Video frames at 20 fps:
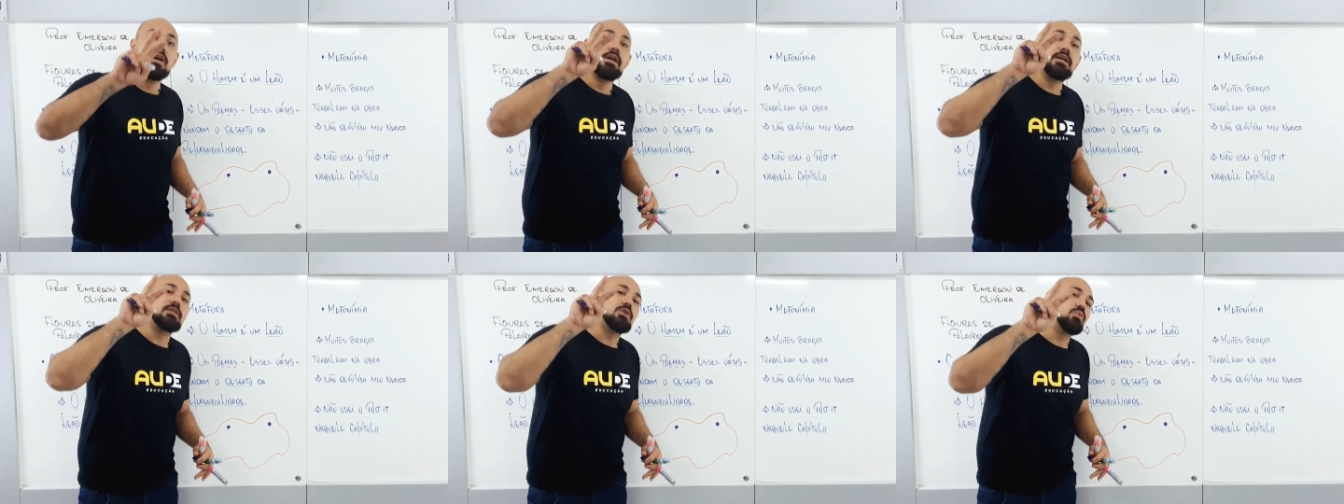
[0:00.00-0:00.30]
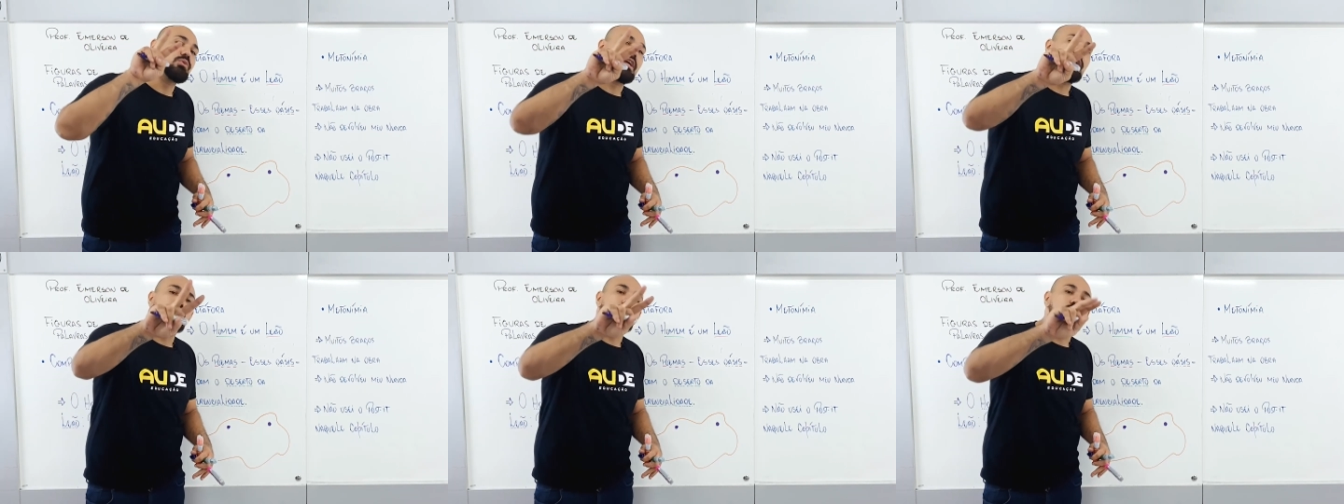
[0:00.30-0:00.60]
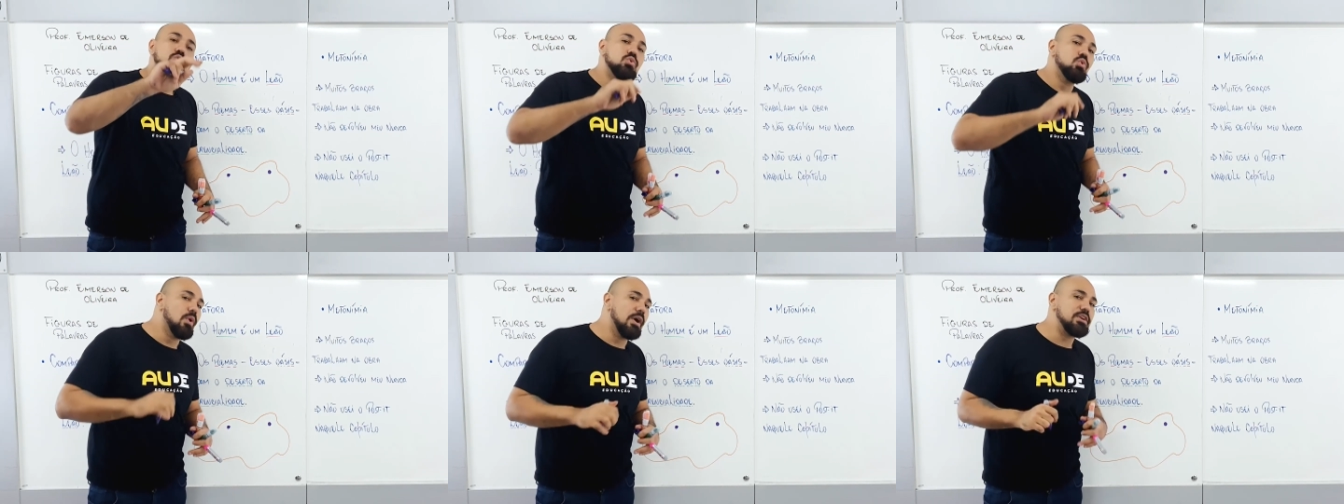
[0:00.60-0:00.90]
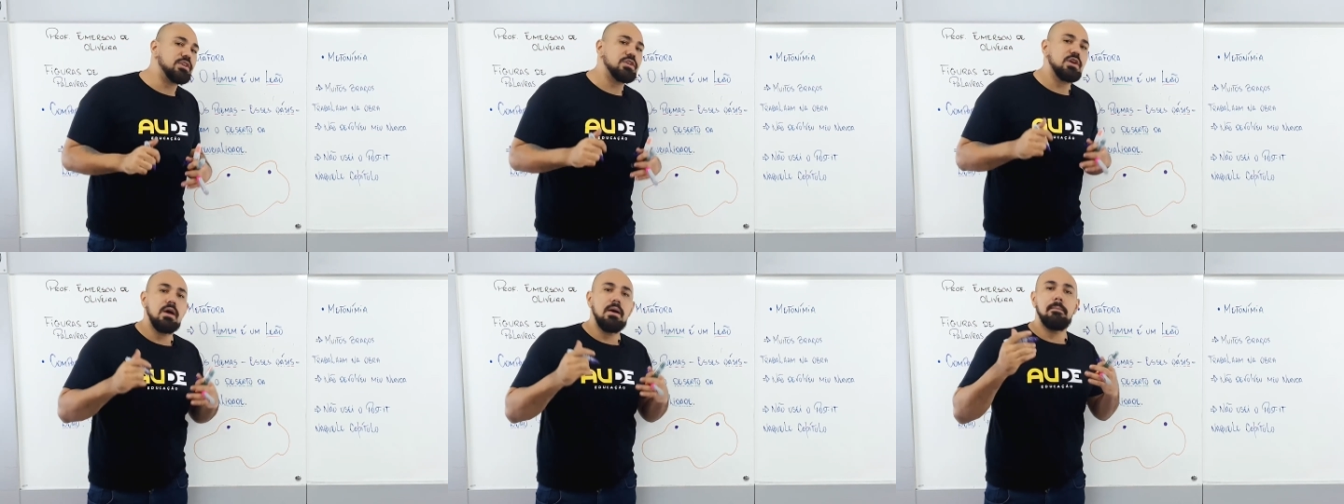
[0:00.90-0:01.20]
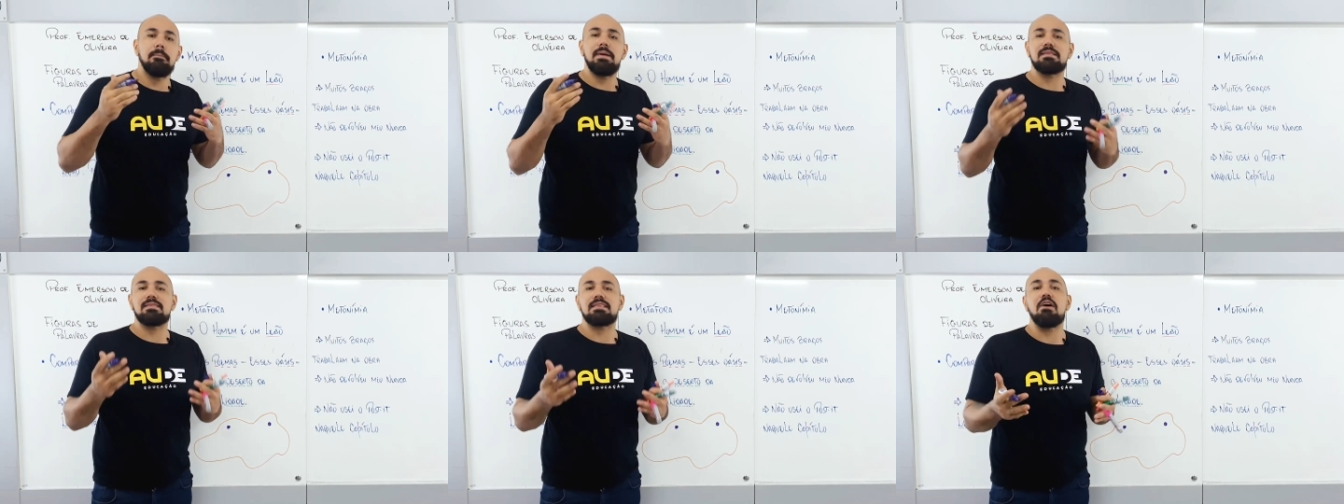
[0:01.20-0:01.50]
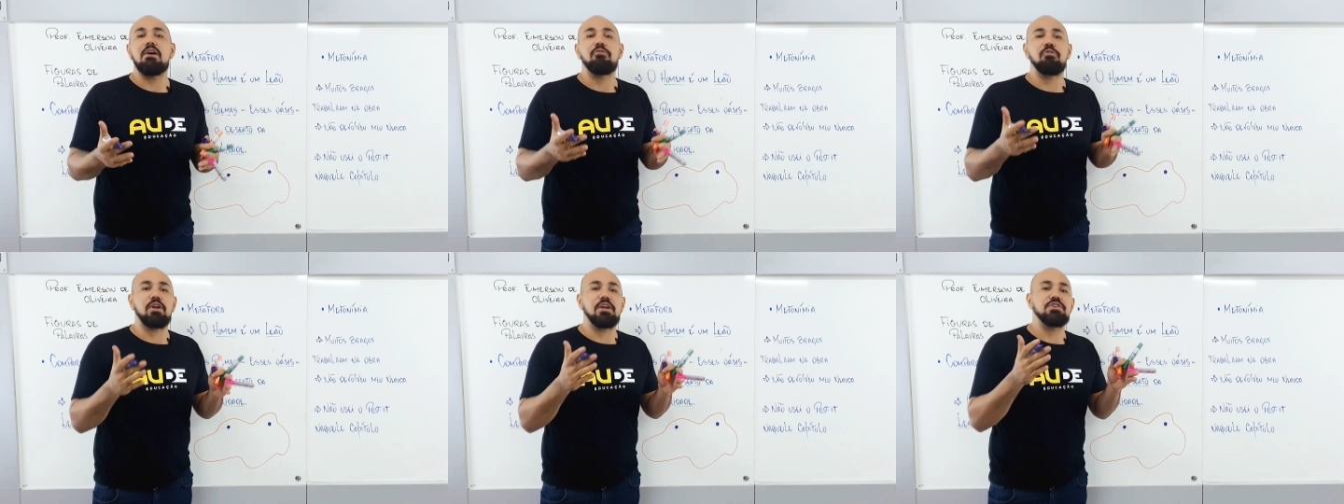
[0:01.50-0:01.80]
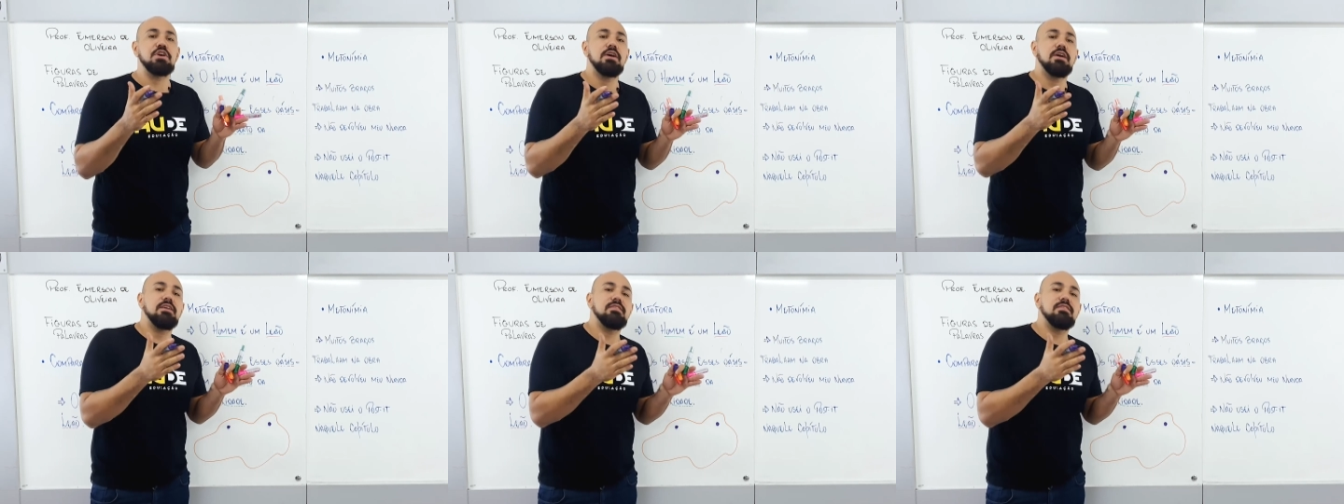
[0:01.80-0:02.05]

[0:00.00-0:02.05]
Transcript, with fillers: Então tenho duas metáforas